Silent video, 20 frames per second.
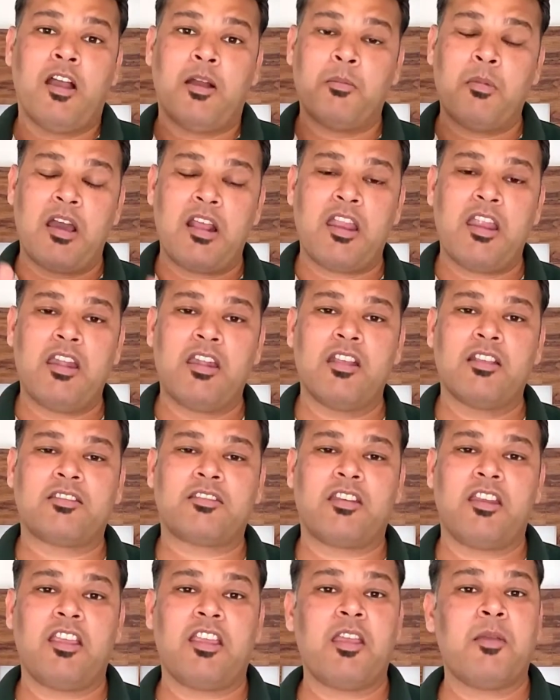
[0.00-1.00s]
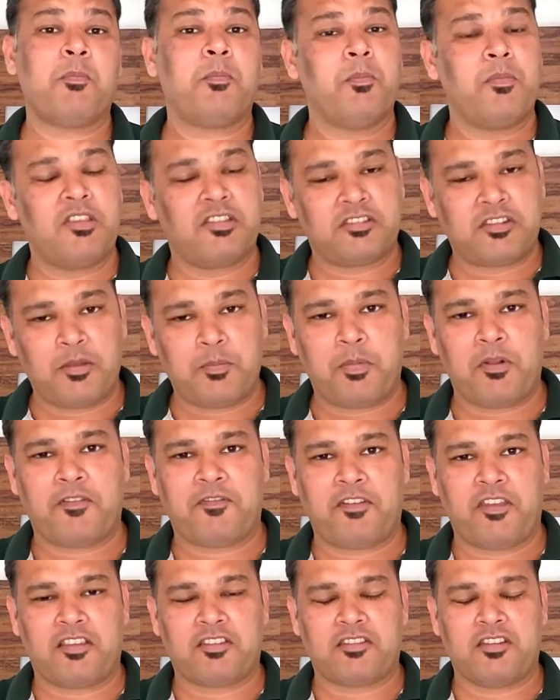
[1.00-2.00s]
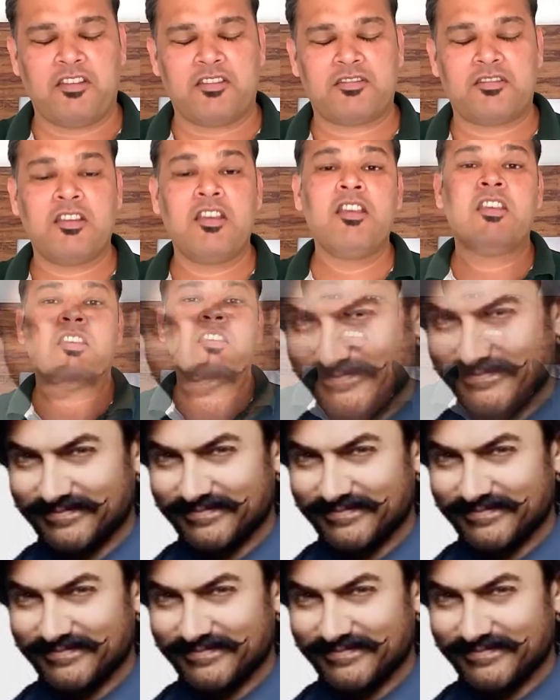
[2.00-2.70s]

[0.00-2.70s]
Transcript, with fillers: हमारे इंडस्ट्री के मिस्टर परफेक्शनिस्ट